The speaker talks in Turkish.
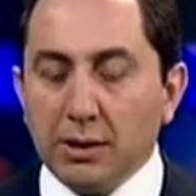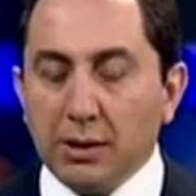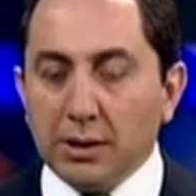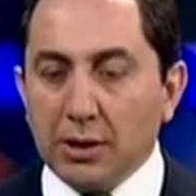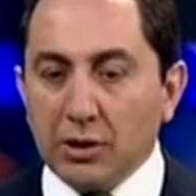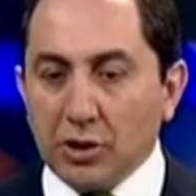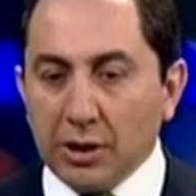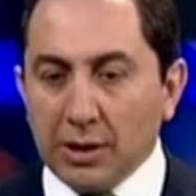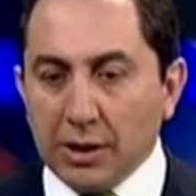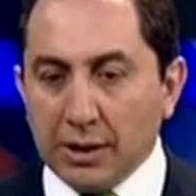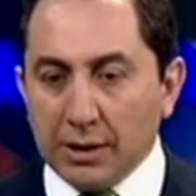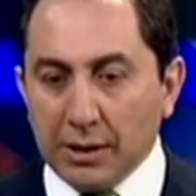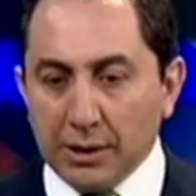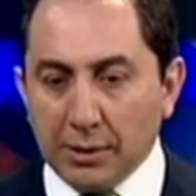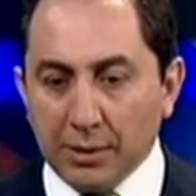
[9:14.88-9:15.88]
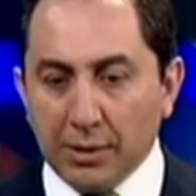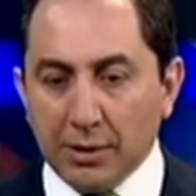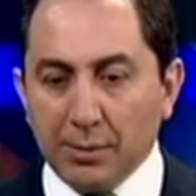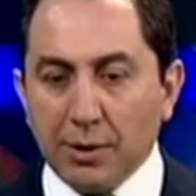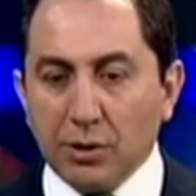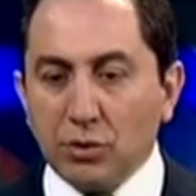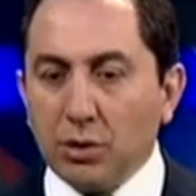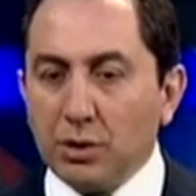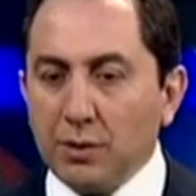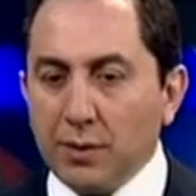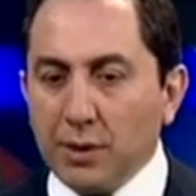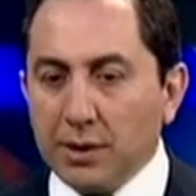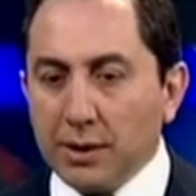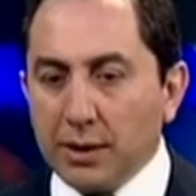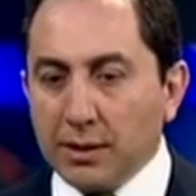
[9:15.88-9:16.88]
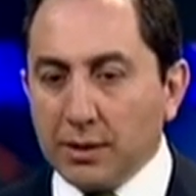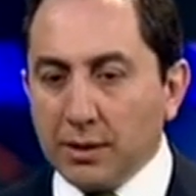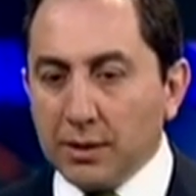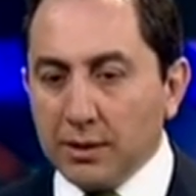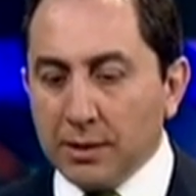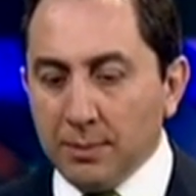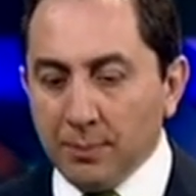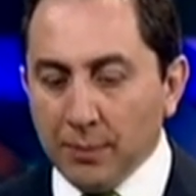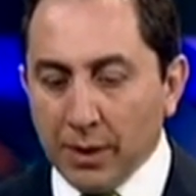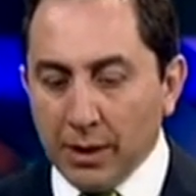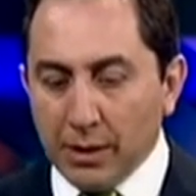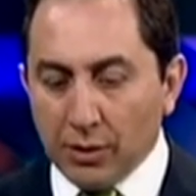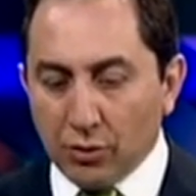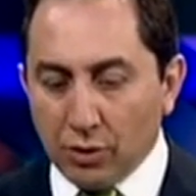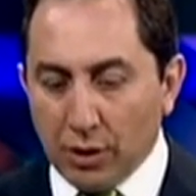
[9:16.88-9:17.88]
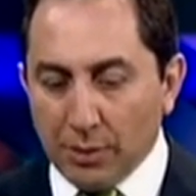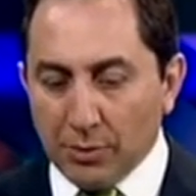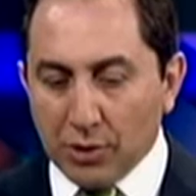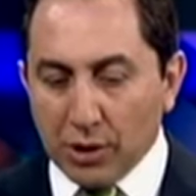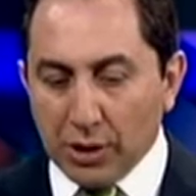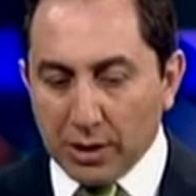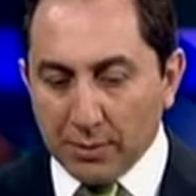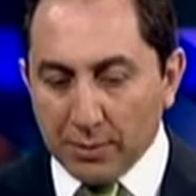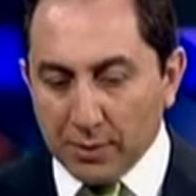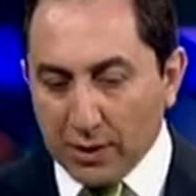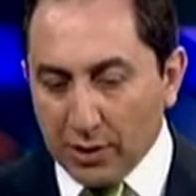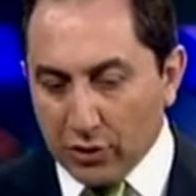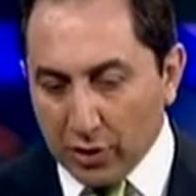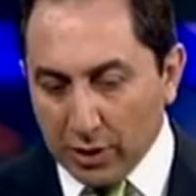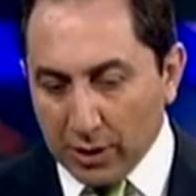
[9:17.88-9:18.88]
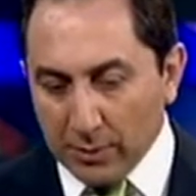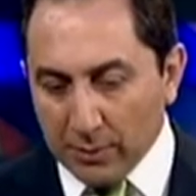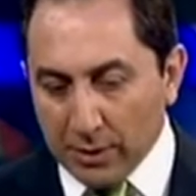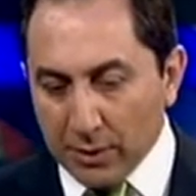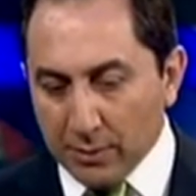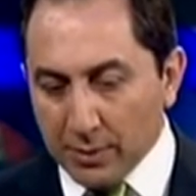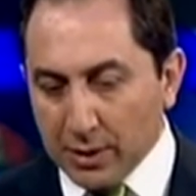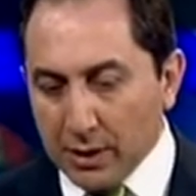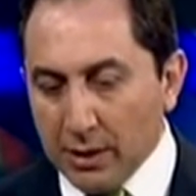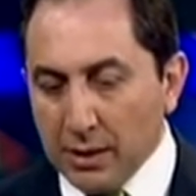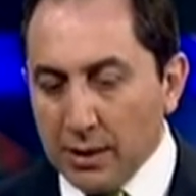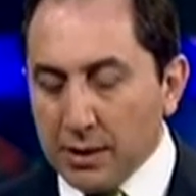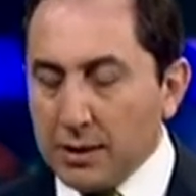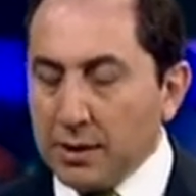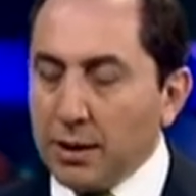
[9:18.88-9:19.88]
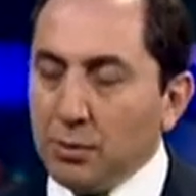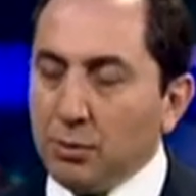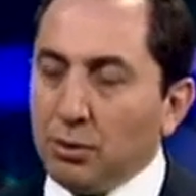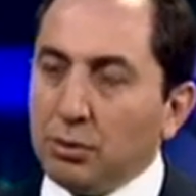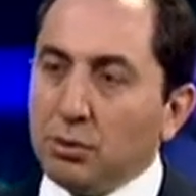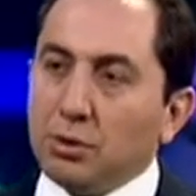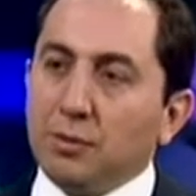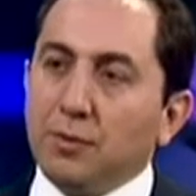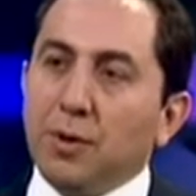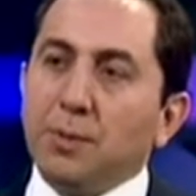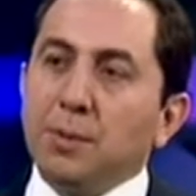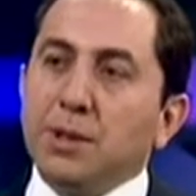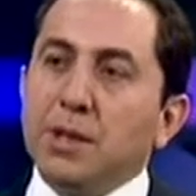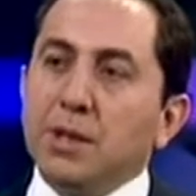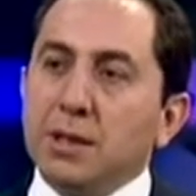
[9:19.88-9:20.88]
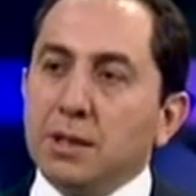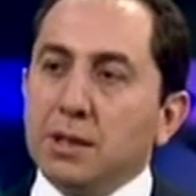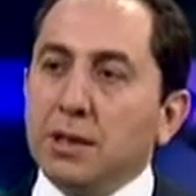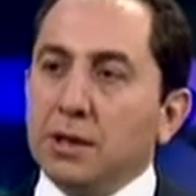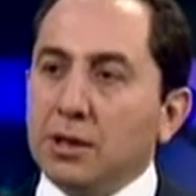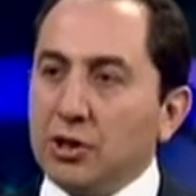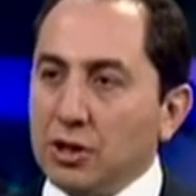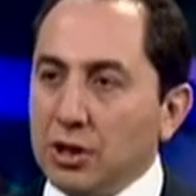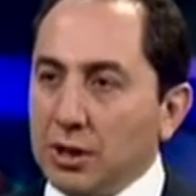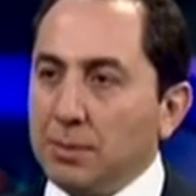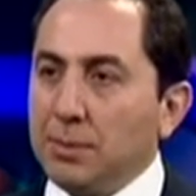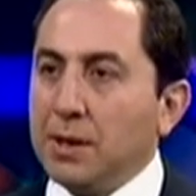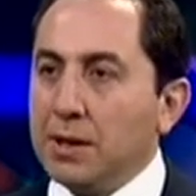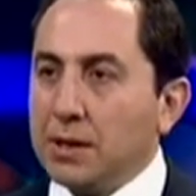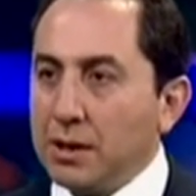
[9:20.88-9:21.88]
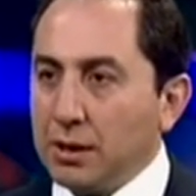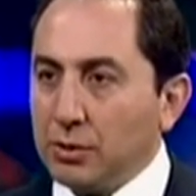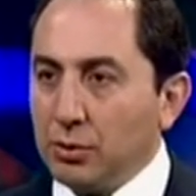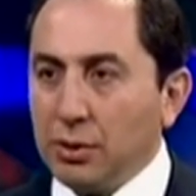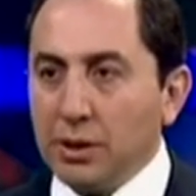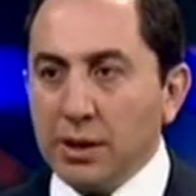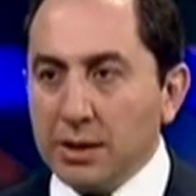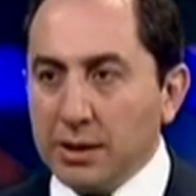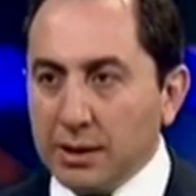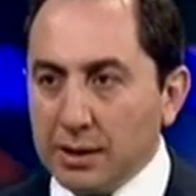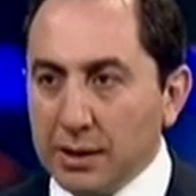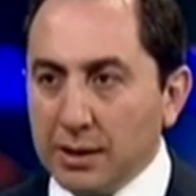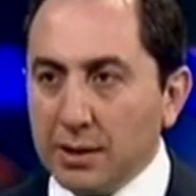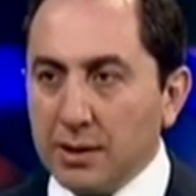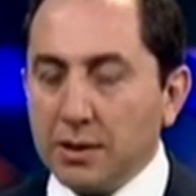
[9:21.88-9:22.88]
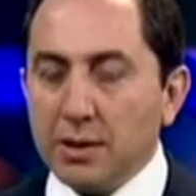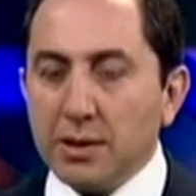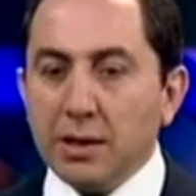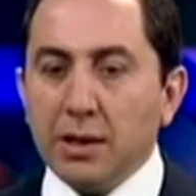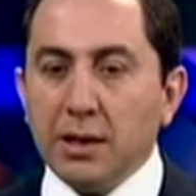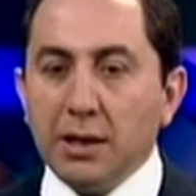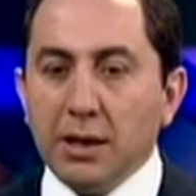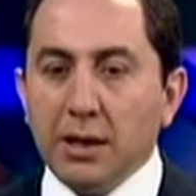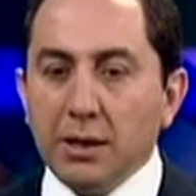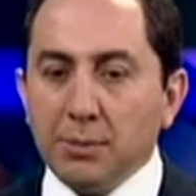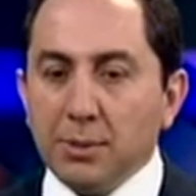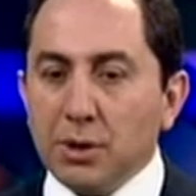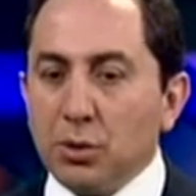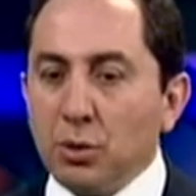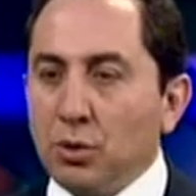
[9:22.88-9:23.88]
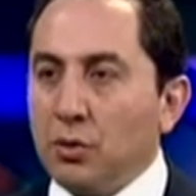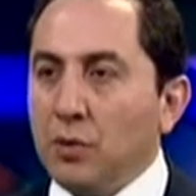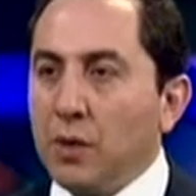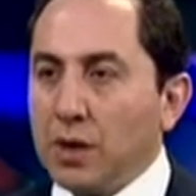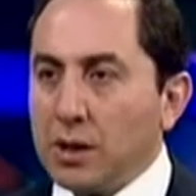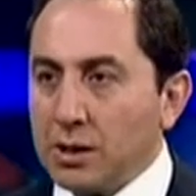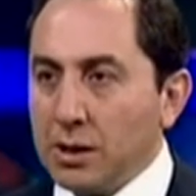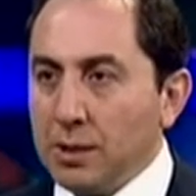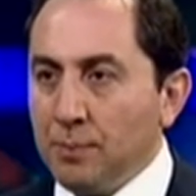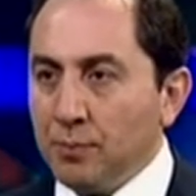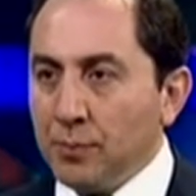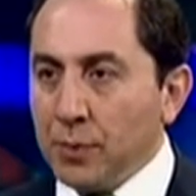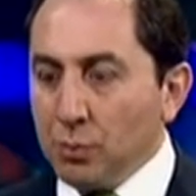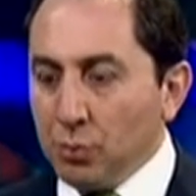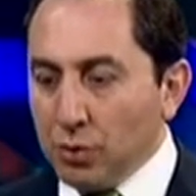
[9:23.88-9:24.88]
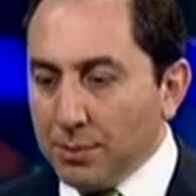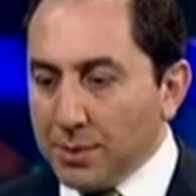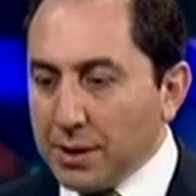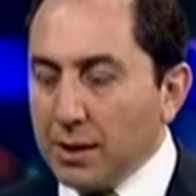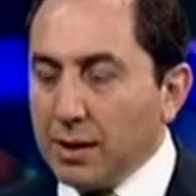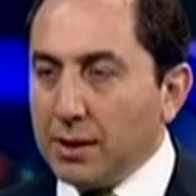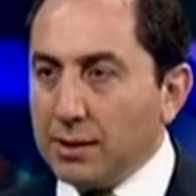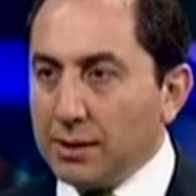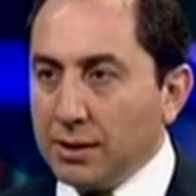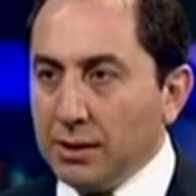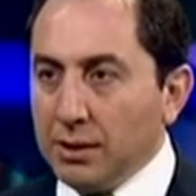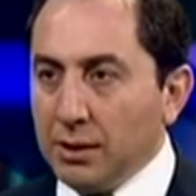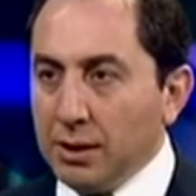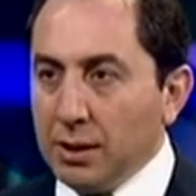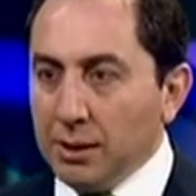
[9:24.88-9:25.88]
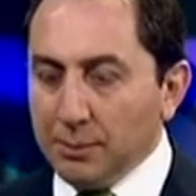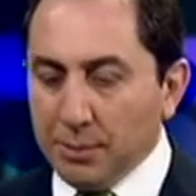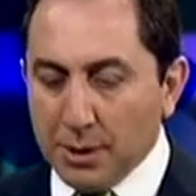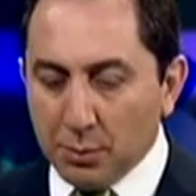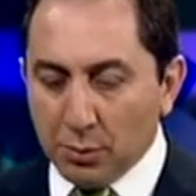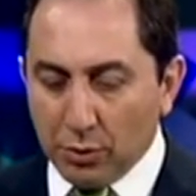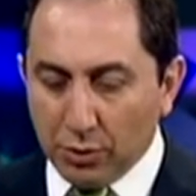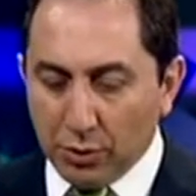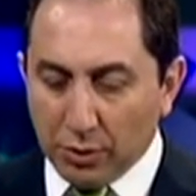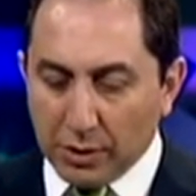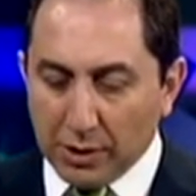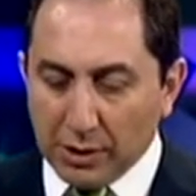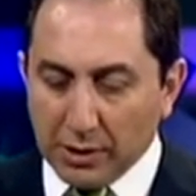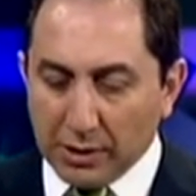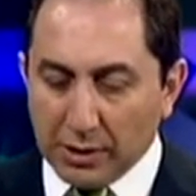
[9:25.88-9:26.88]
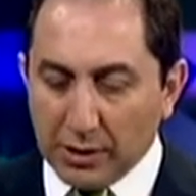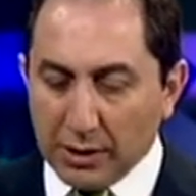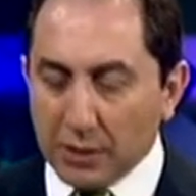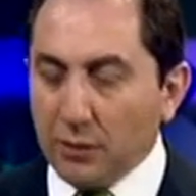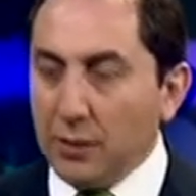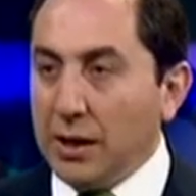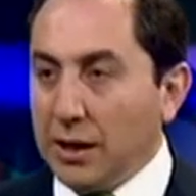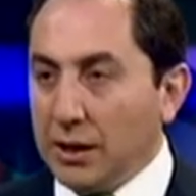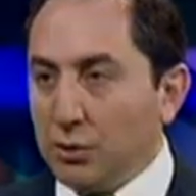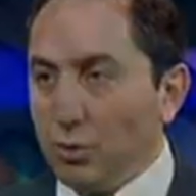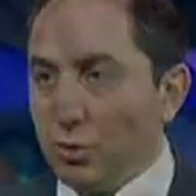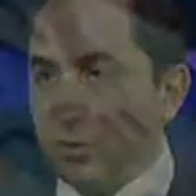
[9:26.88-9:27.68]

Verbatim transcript: E, geçenlerde e, pek çok defa tekrarladım. Şöyle bir çağrımız var iş adamlarımıza. Sahip olduğunuz fabrikanızda, işletmenizde, atölyenizde, tesisinizde bir sorun varsa bunu bize aktarın. Biz bunu yüksek lisans veya